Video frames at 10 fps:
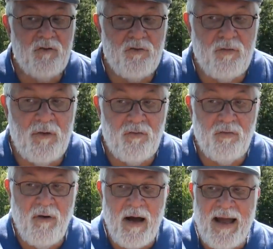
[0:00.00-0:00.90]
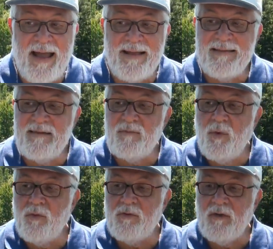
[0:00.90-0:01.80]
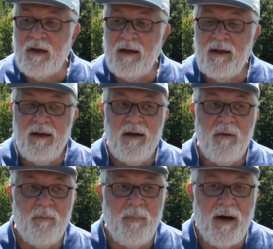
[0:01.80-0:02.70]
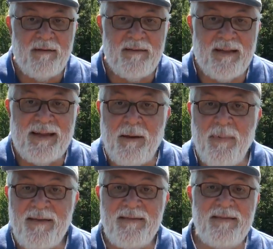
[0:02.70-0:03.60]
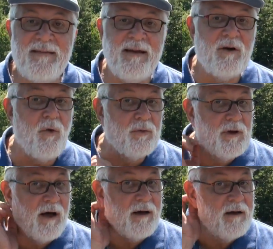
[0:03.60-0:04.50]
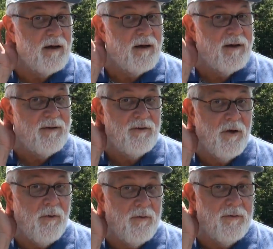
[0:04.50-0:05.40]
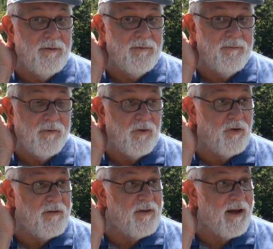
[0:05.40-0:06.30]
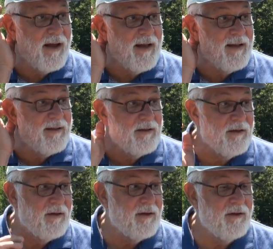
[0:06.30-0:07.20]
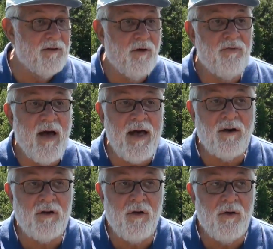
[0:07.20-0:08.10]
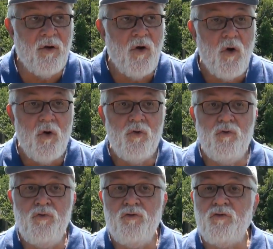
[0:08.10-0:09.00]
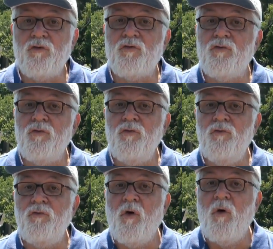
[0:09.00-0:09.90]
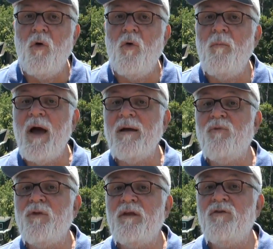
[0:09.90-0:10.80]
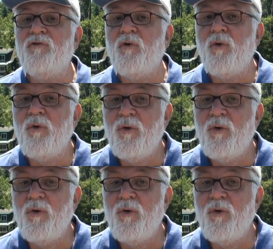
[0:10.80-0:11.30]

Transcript: Je suis souvent indisposé par cette capacité qu'on a de, je dirais, de faire que tout se trouve au même niveau.